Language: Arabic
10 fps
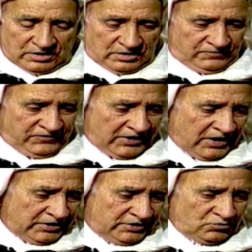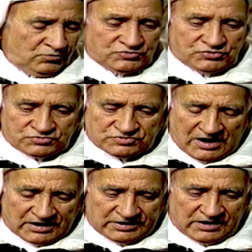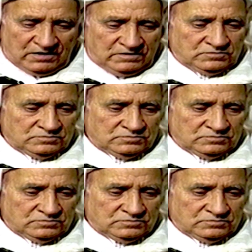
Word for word: الفرائض منصوص عليها